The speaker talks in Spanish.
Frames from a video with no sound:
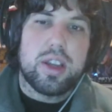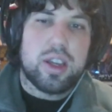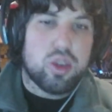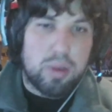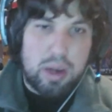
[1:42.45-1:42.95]
que
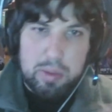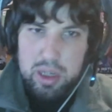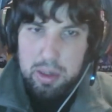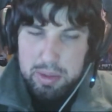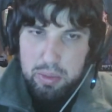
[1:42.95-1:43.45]
subiremos en
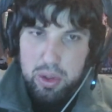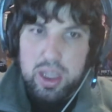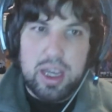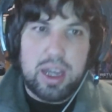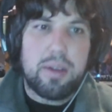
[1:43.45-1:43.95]
el mismo
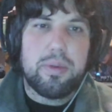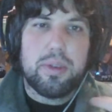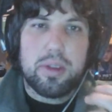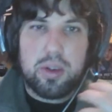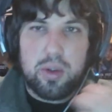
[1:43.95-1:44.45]
día
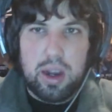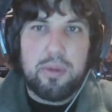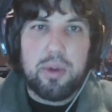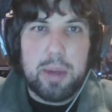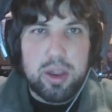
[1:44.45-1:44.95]
con la
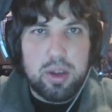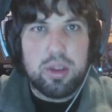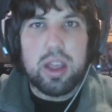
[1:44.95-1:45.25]
información